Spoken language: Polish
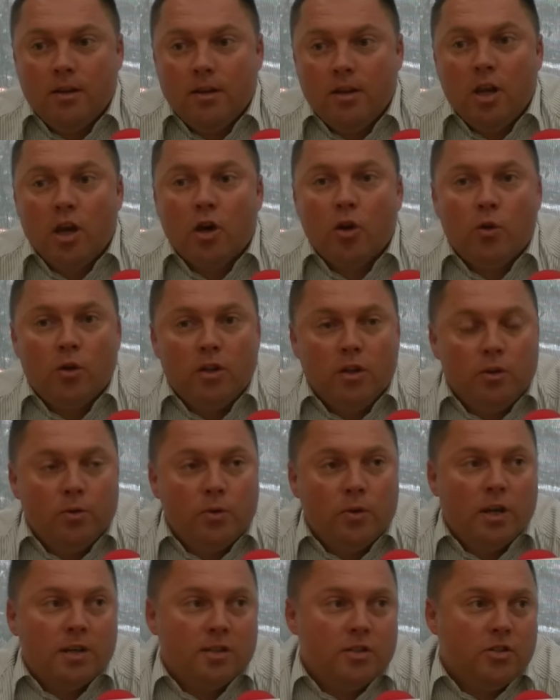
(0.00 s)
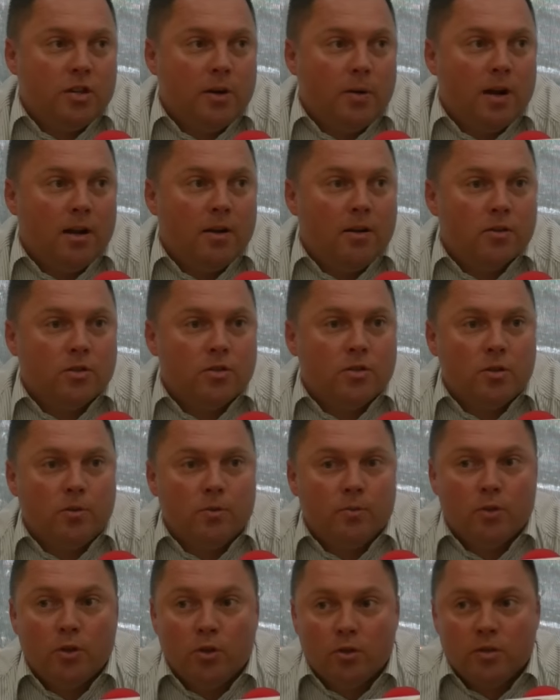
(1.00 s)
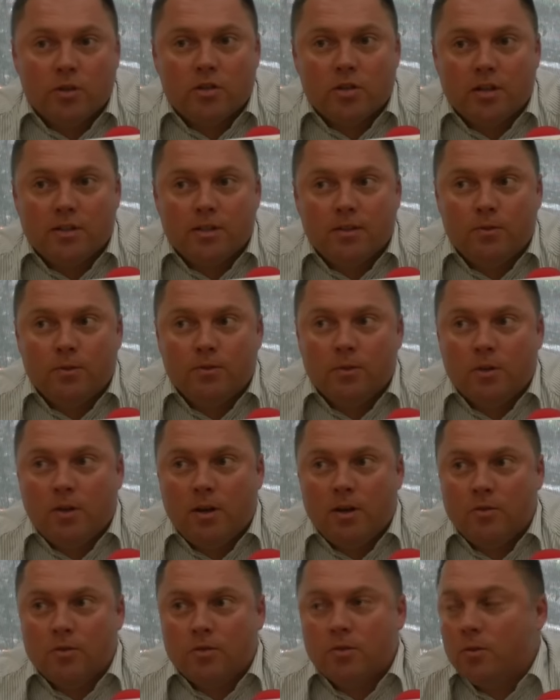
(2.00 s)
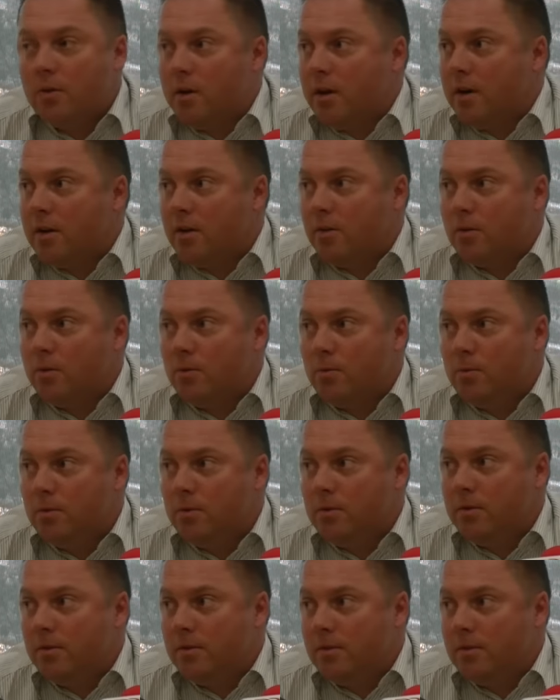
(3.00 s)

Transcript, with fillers: nie koliduje z działalnością, dotychczasową działalnością aeroklubu.